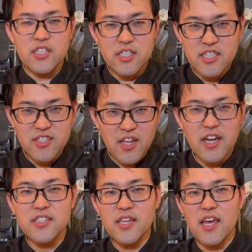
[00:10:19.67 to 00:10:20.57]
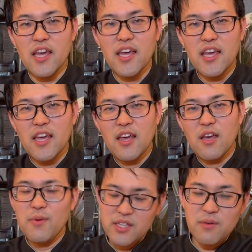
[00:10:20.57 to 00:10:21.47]
すな感じで
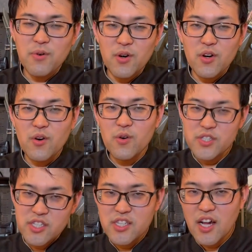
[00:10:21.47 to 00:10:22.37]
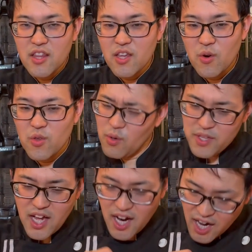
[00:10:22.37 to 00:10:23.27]
皆さんも美味しいラテを飲
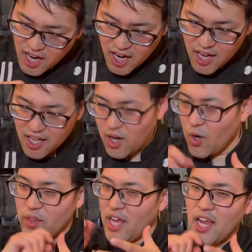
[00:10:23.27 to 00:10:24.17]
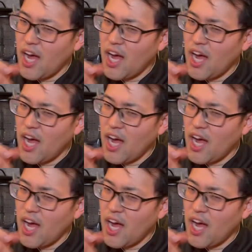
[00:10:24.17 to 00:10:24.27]
みながらここで、ね、